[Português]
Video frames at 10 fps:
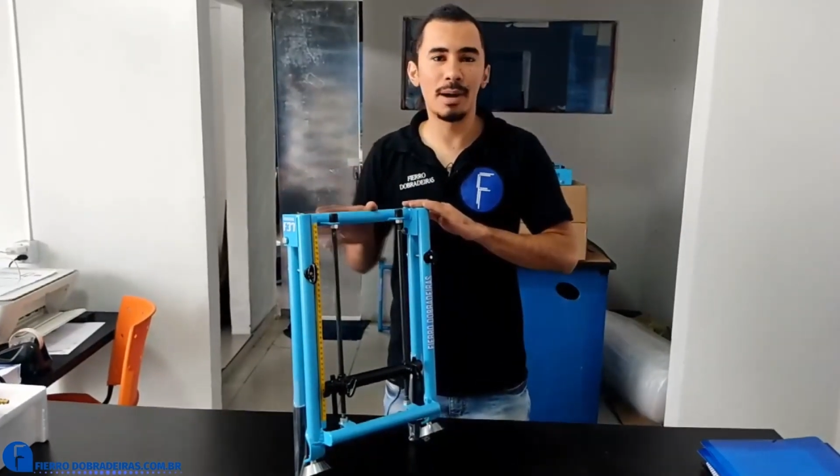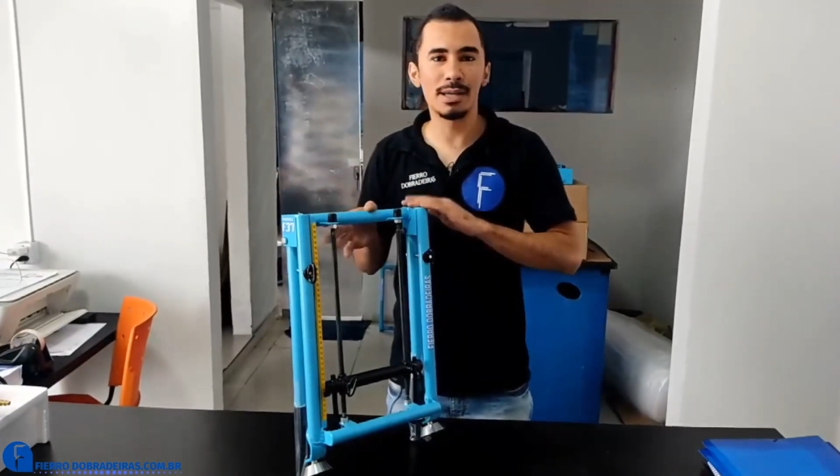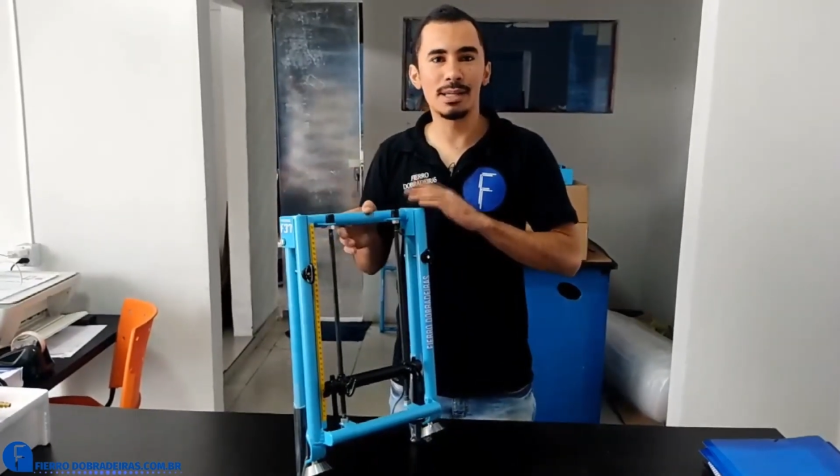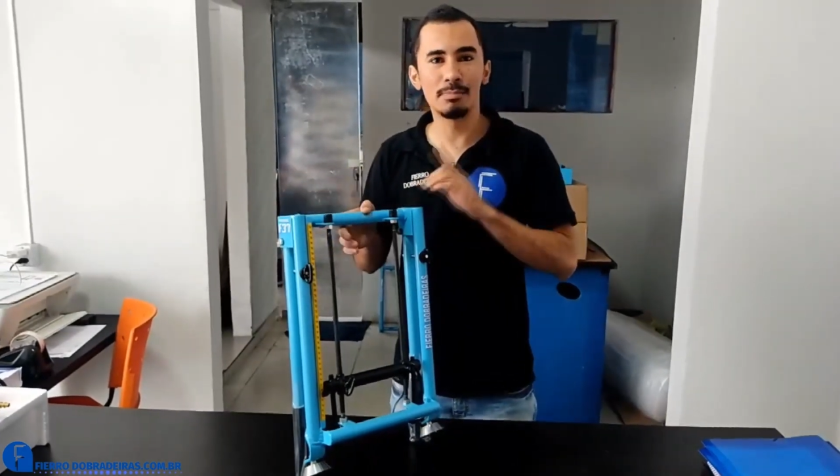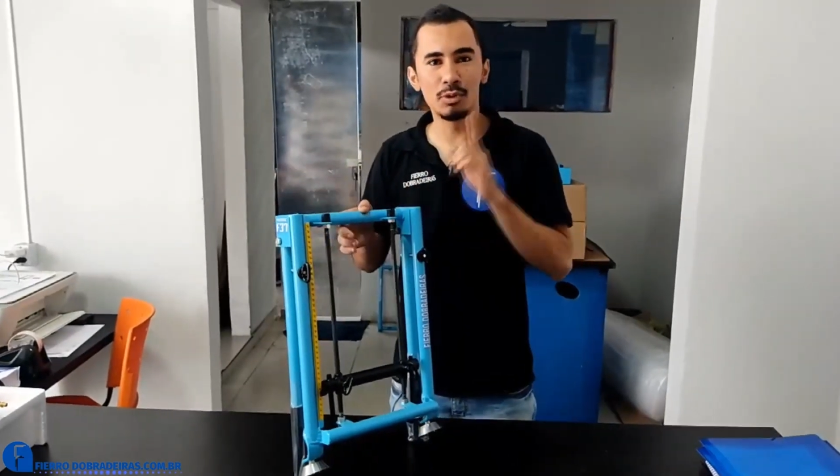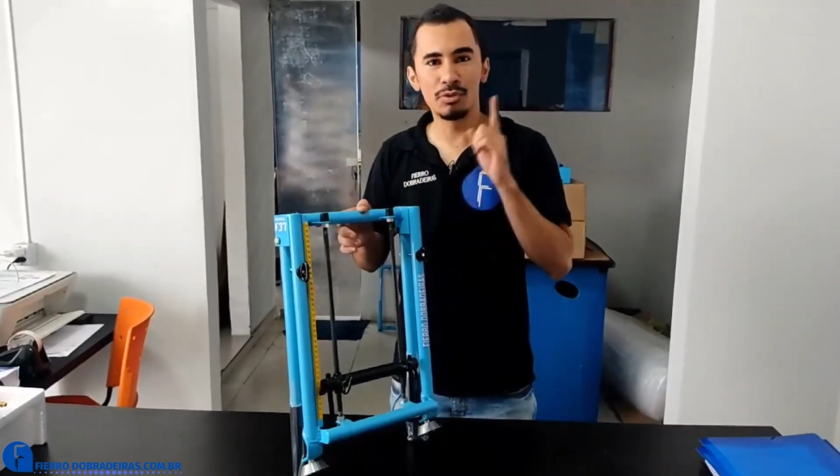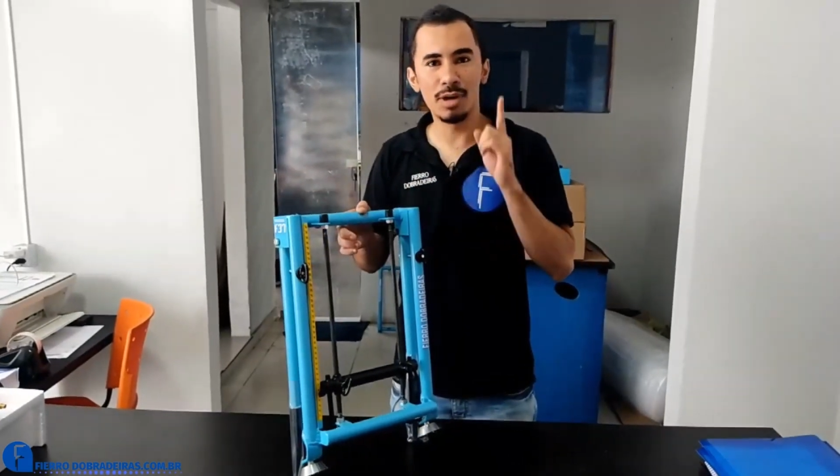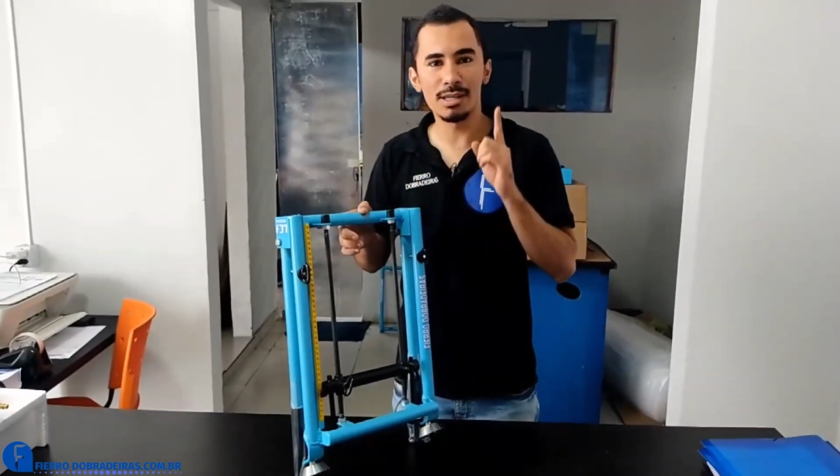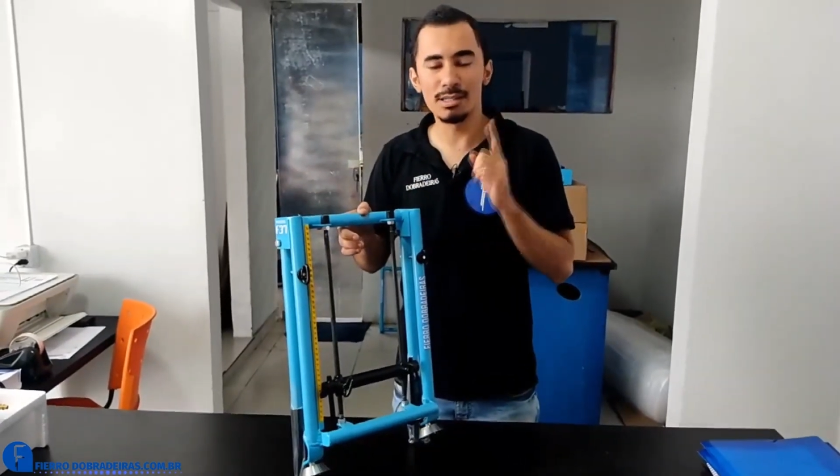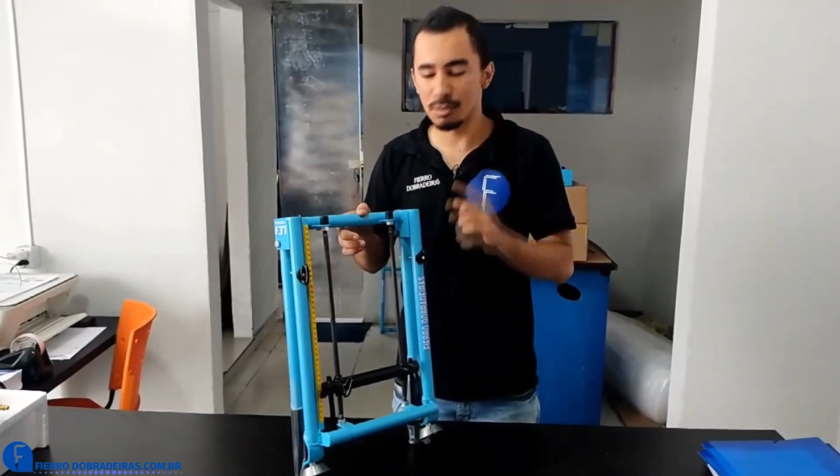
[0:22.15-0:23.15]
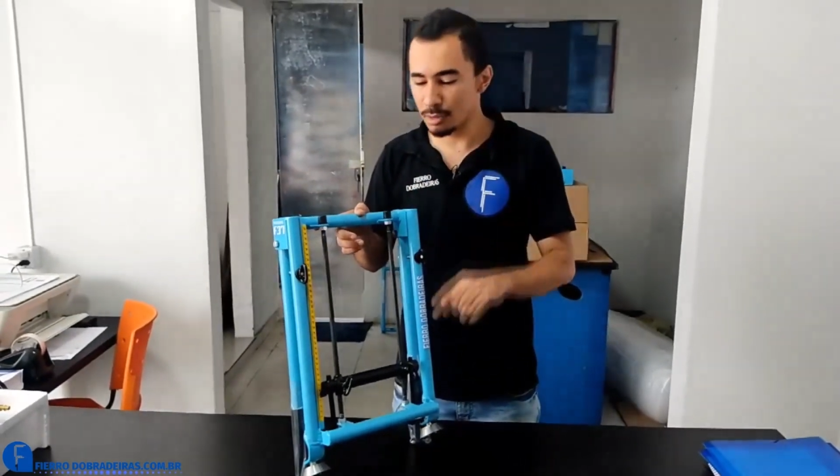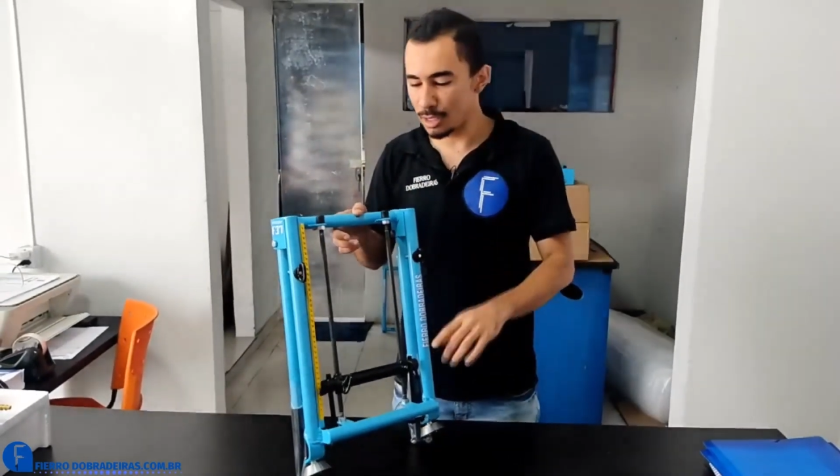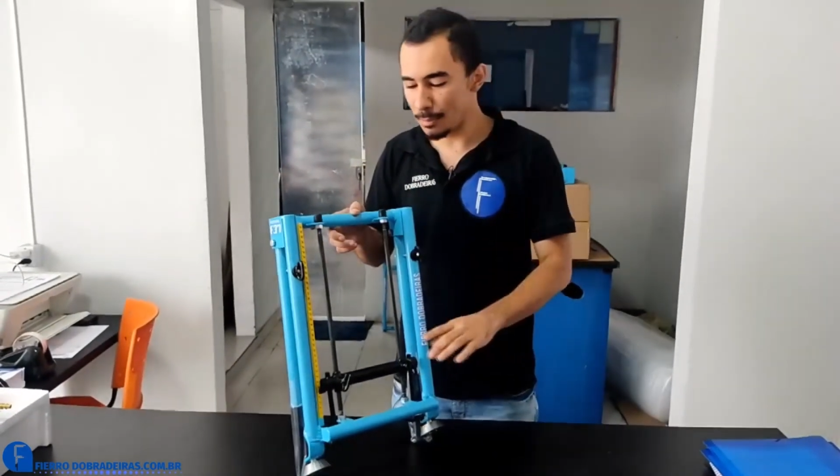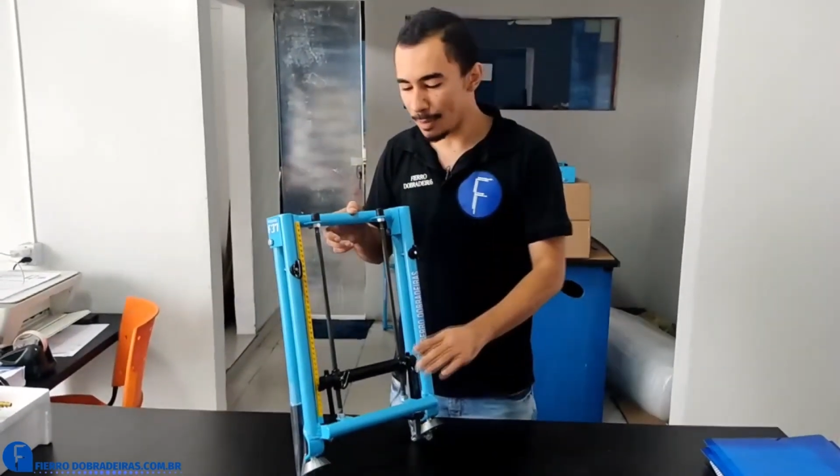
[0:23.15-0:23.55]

mas a modificação que